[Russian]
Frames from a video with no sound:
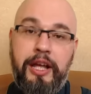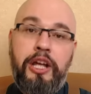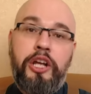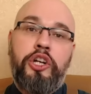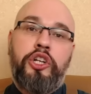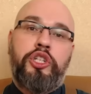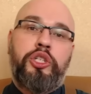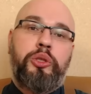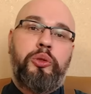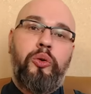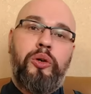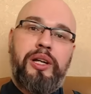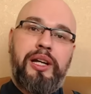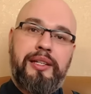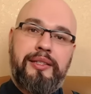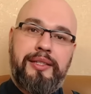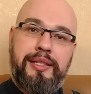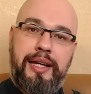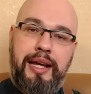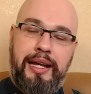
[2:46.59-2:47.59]
Что
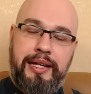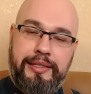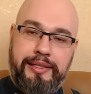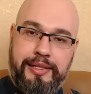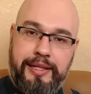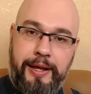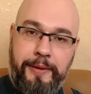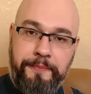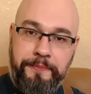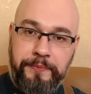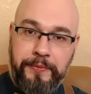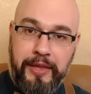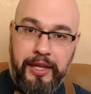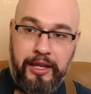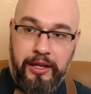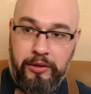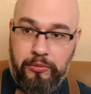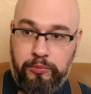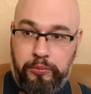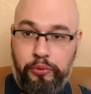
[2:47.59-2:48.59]
касается
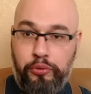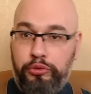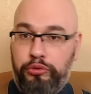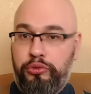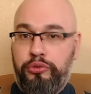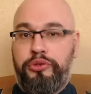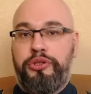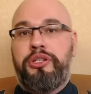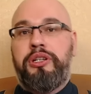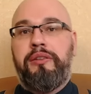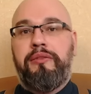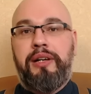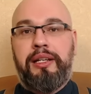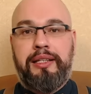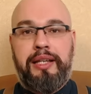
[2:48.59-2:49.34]
будущего,